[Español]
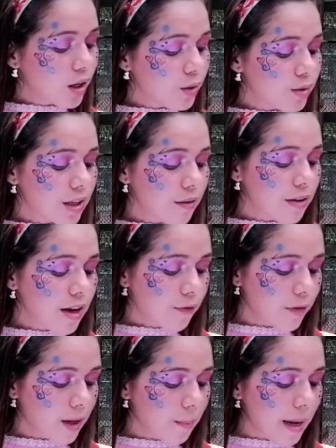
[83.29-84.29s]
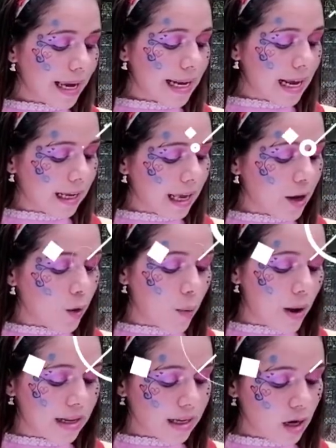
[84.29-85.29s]
no sabía Pip era que
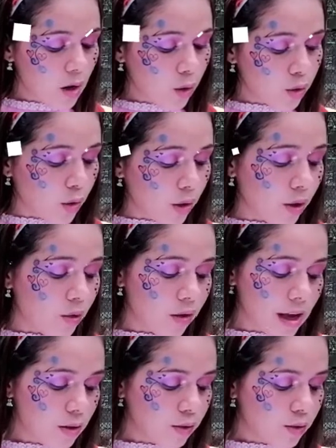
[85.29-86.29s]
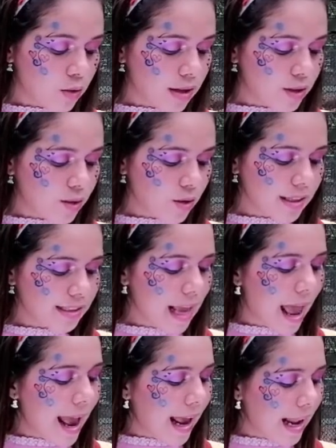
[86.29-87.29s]
igual que el odio encoge a los corazones,
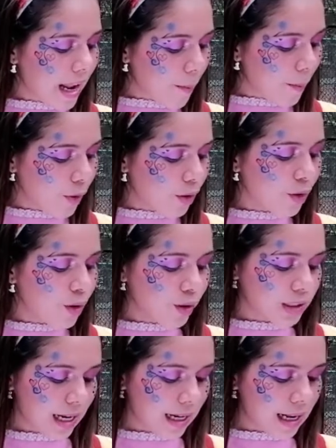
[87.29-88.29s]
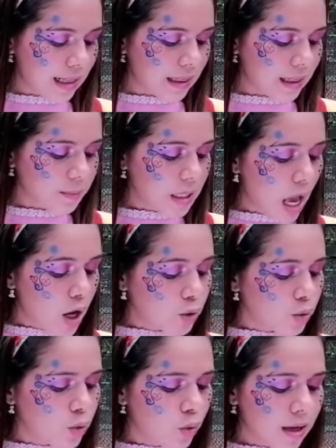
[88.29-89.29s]
el amor los agranda.
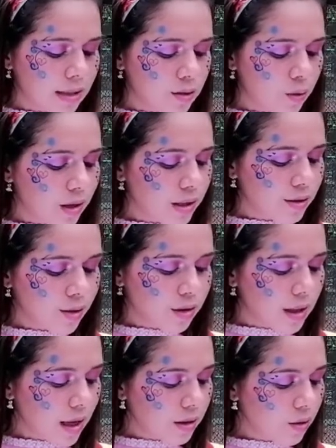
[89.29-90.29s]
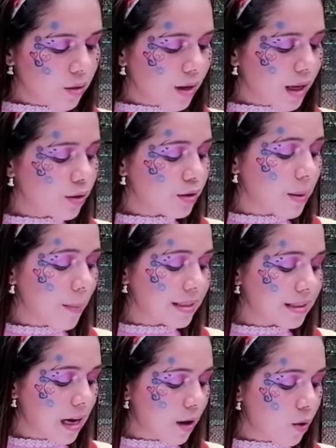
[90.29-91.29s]
Su corazón creció tanto que los
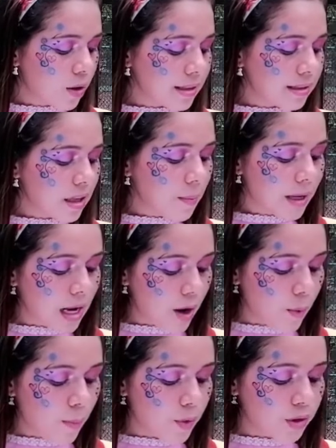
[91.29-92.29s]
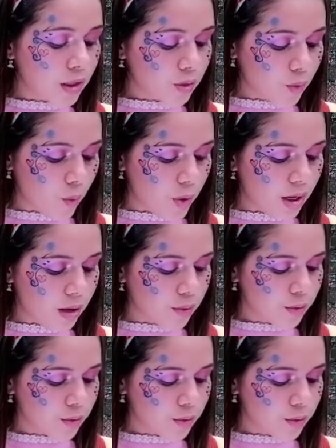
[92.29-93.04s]
demás dragones terminaron por descubrirlo